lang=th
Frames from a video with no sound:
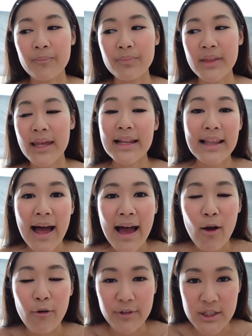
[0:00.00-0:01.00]
ในไล
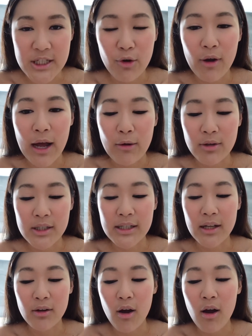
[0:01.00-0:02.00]
น์ออฟฟิเชียลของเขาเลย
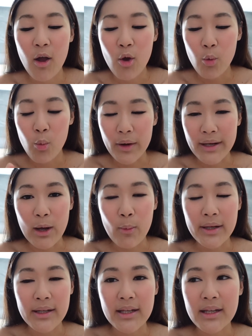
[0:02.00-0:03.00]
แล้วก็วันนี้
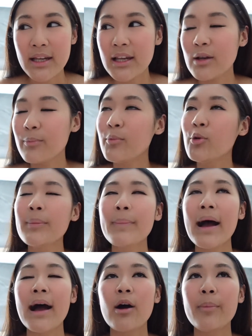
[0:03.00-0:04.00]
วันที่ปุ้ยป
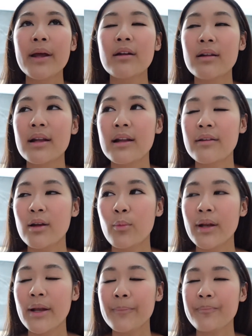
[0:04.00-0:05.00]
ลาเข้าไปเท่าไหร่แล้วเนี่ย
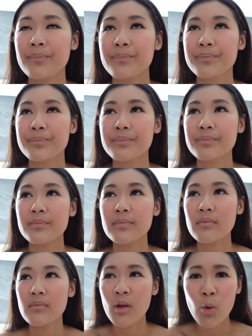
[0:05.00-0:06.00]
วันนี้
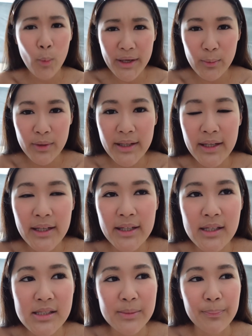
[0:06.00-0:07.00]
วันนี้วัน
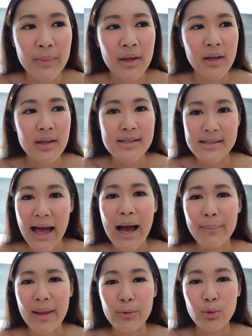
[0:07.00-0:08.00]
ที่
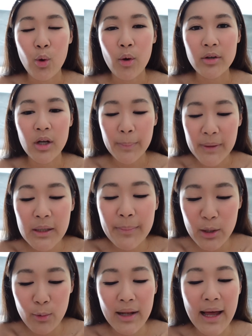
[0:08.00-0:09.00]
23แล้วทุกคนก็เพิ่ง
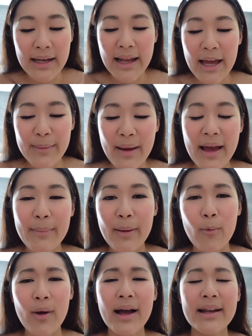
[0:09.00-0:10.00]
มีเวลาได้มาแบ
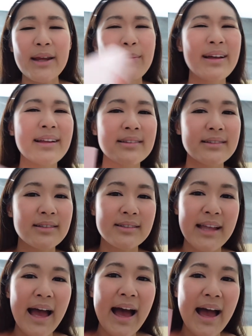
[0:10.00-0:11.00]
บว่าได้มา
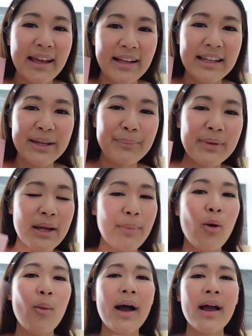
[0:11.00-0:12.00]
ถ่ายคลิปนะ
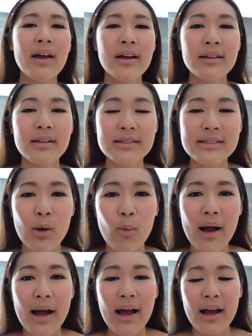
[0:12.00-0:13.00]
เพราะว่า เนื่องจากว่า